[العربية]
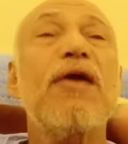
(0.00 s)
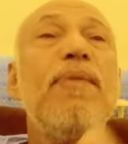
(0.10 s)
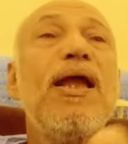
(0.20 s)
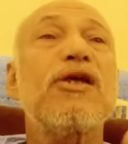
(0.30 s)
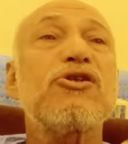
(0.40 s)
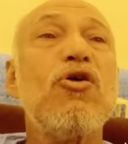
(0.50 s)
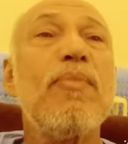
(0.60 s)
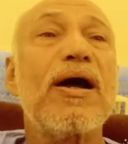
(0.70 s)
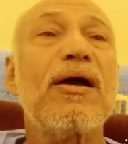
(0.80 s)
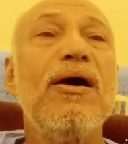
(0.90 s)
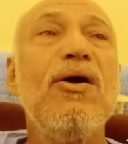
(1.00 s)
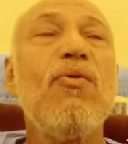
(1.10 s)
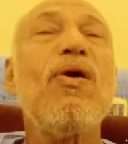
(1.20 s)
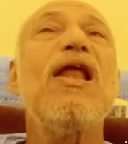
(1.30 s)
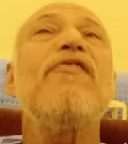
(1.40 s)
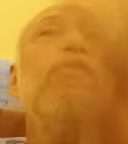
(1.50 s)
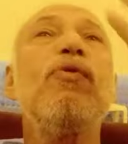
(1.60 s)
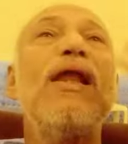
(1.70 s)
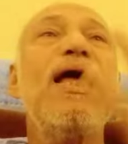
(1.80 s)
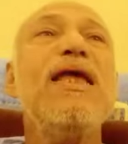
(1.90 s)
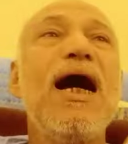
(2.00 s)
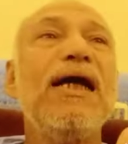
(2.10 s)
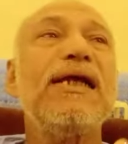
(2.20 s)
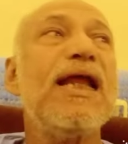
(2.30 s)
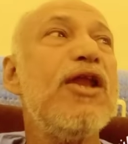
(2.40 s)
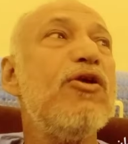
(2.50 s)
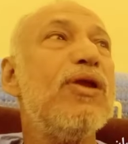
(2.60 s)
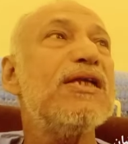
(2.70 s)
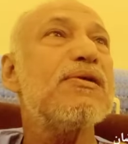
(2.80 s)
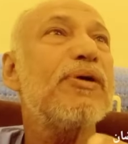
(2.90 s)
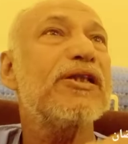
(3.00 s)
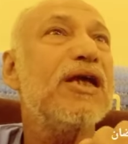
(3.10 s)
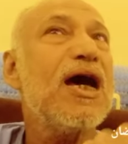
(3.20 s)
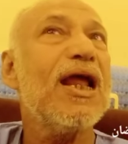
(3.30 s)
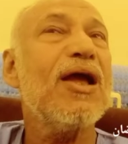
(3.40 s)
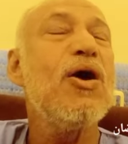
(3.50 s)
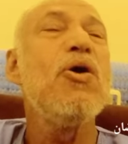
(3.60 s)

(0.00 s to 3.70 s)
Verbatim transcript: إكمال صومك ولا فيه ولا أي حاجة لأنه ليس باختيارك